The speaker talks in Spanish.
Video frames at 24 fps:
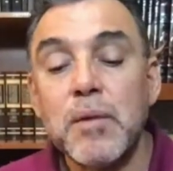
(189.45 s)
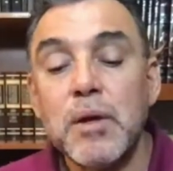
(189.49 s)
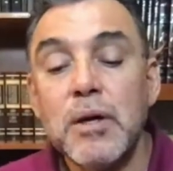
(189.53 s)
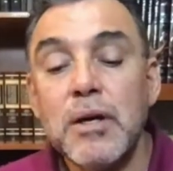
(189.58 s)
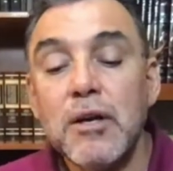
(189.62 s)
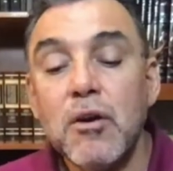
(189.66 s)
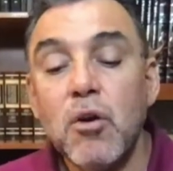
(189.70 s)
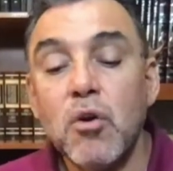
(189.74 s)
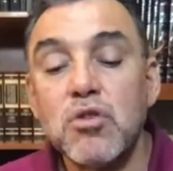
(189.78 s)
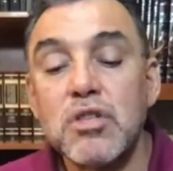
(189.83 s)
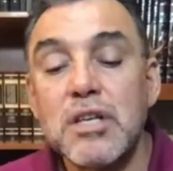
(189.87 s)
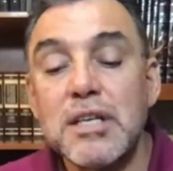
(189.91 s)

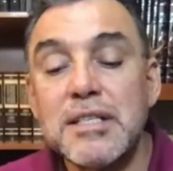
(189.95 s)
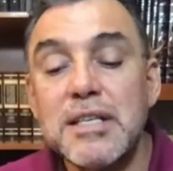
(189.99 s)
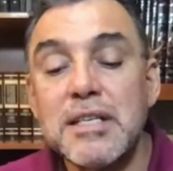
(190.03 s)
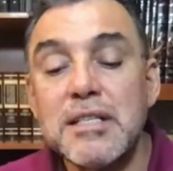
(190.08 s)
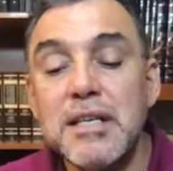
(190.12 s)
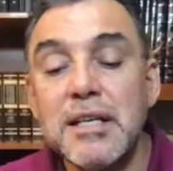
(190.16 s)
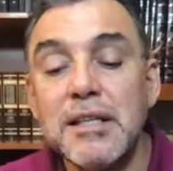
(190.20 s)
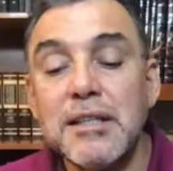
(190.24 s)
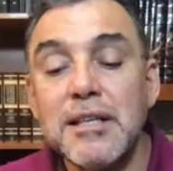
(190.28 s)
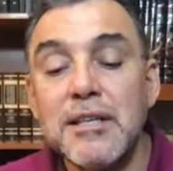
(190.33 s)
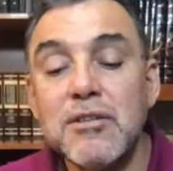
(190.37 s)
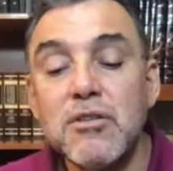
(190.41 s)
Los que se
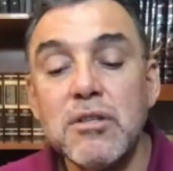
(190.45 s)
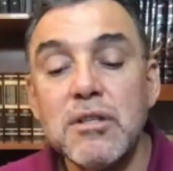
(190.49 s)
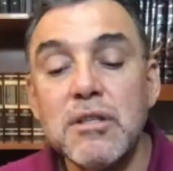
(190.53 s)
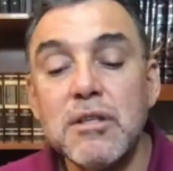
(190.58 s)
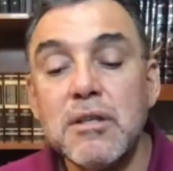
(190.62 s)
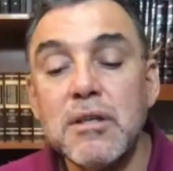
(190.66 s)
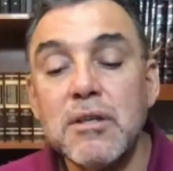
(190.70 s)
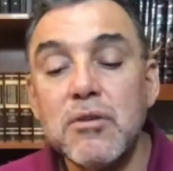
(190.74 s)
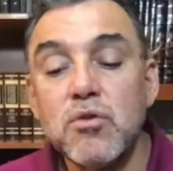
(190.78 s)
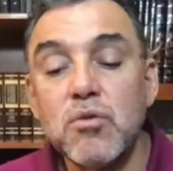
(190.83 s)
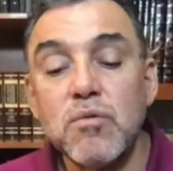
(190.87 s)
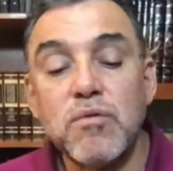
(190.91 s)
sienten
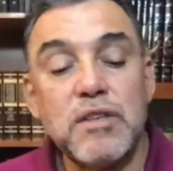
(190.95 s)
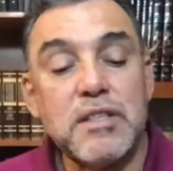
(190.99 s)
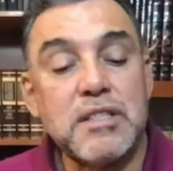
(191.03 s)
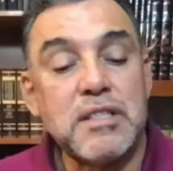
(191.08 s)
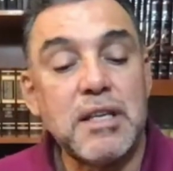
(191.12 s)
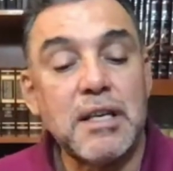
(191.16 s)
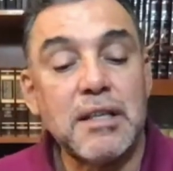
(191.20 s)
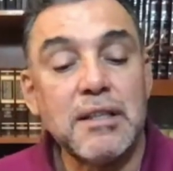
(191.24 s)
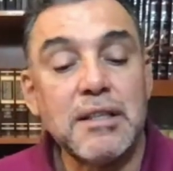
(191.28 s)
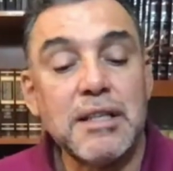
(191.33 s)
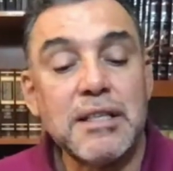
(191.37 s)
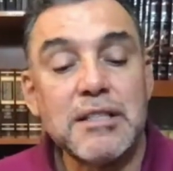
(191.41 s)

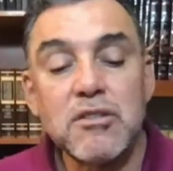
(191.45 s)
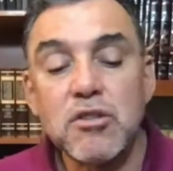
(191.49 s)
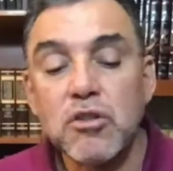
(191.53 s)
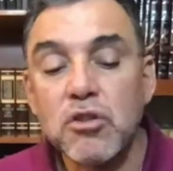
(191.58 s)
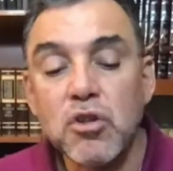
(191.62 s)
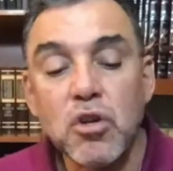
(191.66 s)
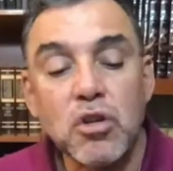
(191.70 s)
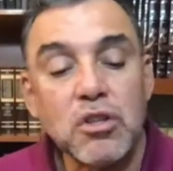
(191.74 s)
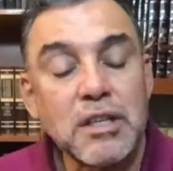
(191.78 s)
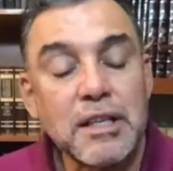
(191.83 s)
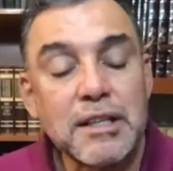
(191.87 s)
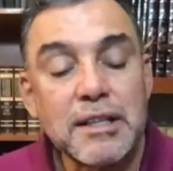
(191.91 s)
suficientes
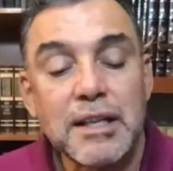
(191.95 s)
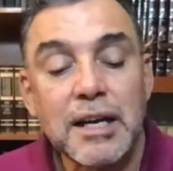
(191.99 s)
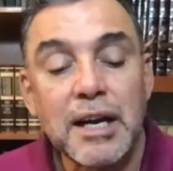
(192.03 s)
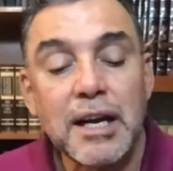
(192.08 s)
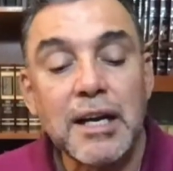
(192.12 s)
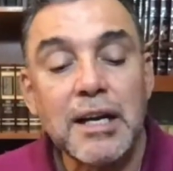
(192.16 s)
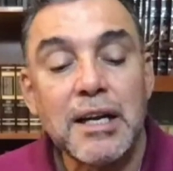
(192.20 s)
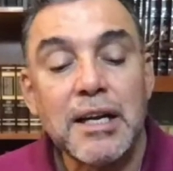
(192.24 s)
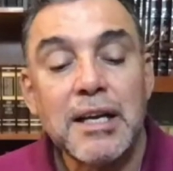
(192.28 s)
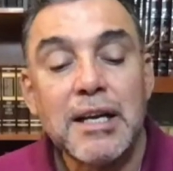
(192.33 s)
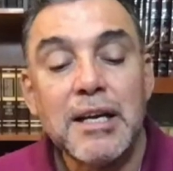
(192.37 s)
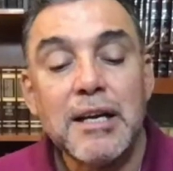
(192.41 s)
no
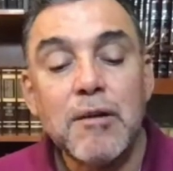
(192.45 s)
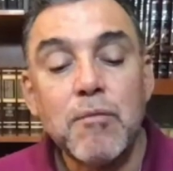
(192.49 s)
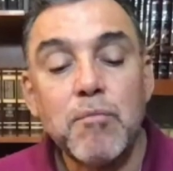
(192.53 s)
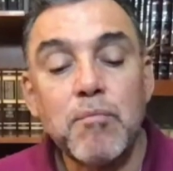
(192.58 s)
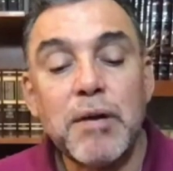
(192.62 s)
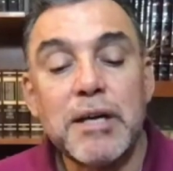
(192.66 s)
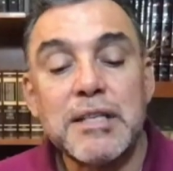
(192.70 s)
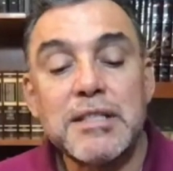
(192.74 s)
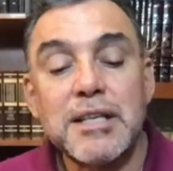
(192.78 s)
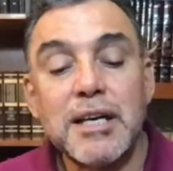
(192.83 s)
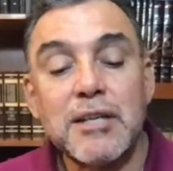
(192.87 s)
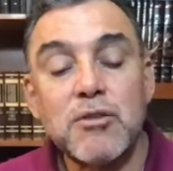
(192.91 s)
tendrán
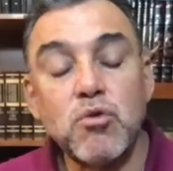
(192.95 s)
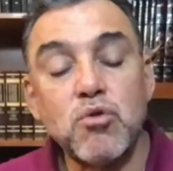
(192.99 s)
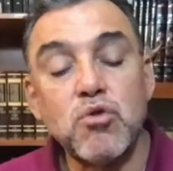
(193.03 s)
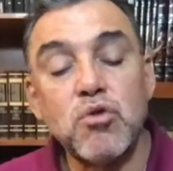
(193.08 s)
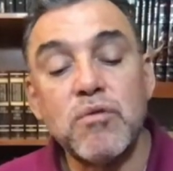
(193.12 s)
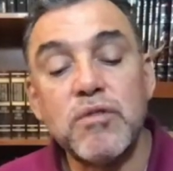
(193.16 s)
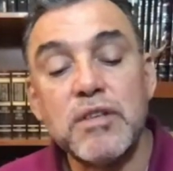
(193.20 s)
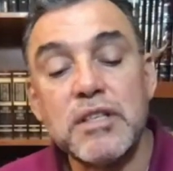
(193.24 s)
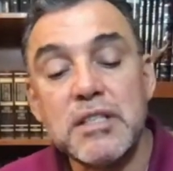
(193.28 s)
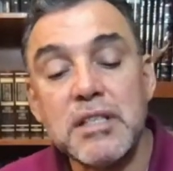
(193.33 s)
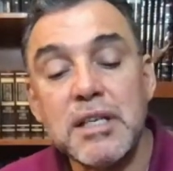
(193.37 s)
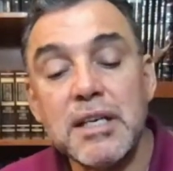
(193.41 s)
más que su
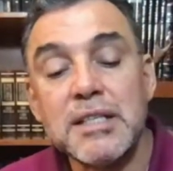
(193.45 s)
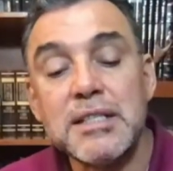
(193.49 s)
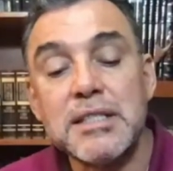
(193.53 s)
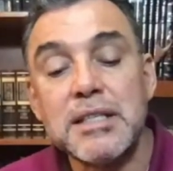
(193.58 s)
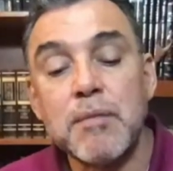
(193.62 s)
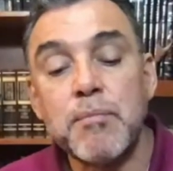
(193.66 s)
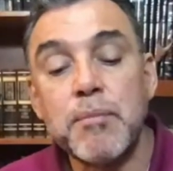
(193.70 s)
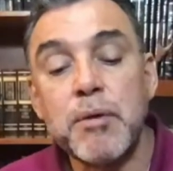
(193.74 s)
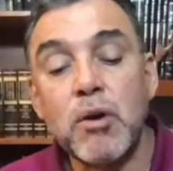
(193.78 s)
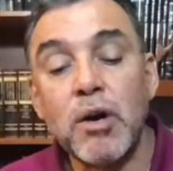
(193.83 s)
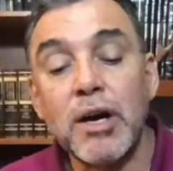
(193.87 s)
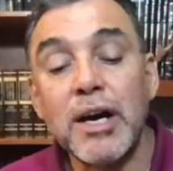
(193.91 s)
suficiencia,
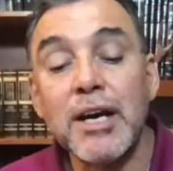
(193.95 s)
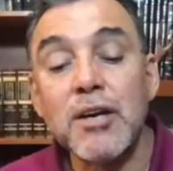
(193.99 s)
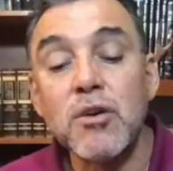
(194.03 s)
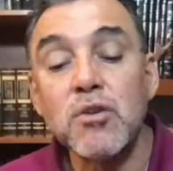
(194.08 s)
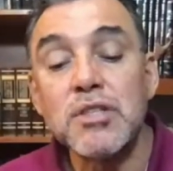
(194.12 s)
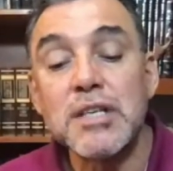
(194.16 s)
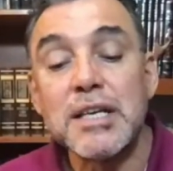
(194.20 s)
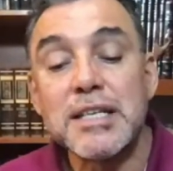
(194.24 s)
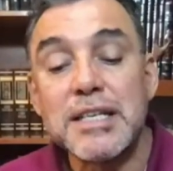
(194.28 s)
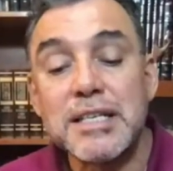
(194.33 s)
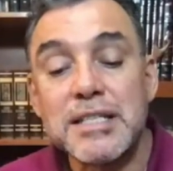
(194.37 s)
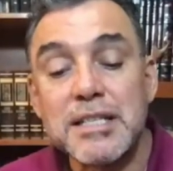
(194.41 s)
pero aquellos
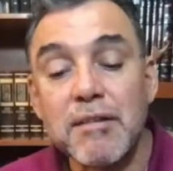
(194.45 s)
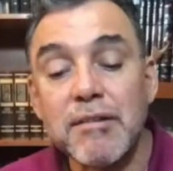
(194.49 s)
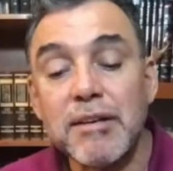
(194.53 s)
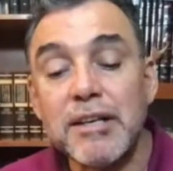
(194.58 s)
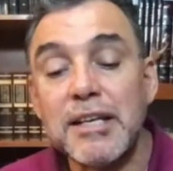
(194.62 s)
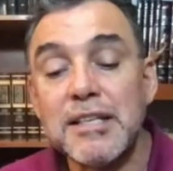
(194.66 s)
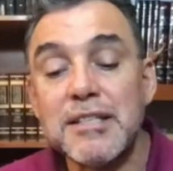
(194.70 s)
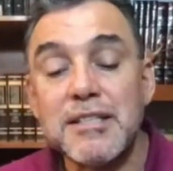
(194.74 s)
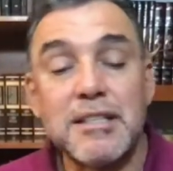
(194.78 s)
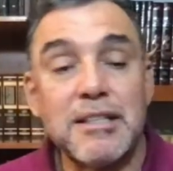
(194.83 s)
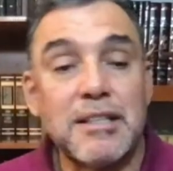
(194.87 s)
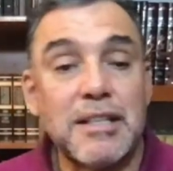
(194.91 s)
que se saben
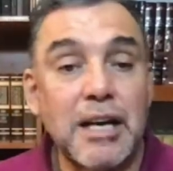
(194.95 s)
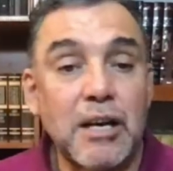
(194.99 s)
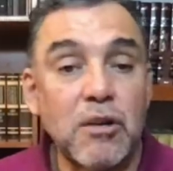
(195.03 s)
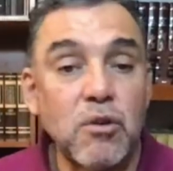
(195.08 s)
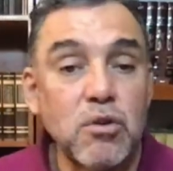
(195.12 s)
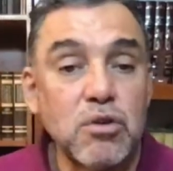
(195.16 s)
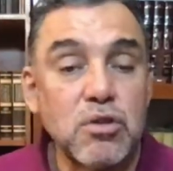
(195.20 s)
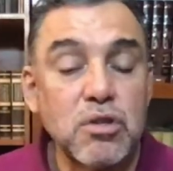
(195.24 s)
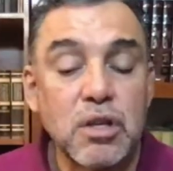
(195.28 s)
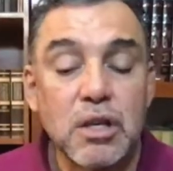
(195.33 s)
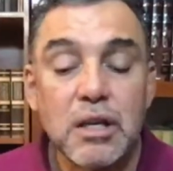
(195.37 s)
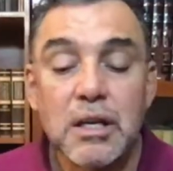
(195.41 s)

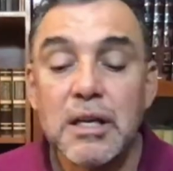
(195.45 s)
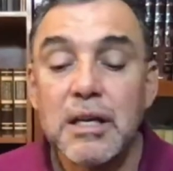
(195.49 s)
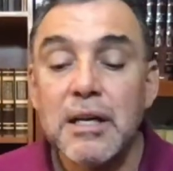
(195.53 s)
necesitados